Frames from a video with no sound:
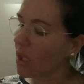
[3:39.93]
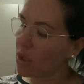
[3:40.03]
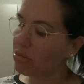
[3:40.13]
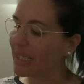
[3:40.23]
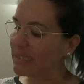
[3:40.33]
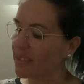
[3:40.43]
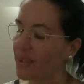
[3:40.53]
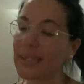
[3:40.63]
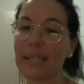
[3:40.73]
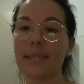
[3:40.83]
di un'altra
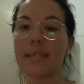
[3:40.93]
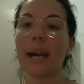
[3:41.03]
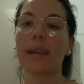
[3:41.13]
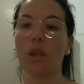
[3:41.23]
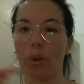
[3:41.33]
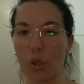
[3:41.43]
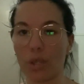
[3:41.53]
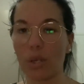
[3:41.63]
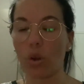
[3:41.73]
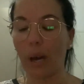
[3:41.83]
fantasia che lo
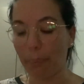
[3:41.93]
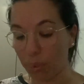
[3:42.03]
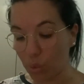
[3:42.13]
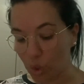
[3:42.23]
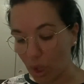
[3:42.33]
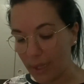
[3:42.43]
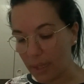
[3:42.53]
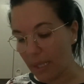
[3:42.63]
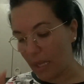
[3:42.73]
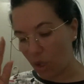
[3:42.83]
porterò appunto
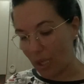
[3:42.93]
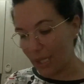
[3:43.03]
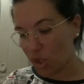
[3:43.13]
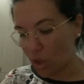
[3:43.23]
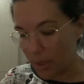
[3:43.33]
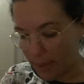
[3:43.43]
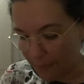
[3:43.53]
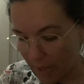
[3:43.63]
lì e lo lascio lì.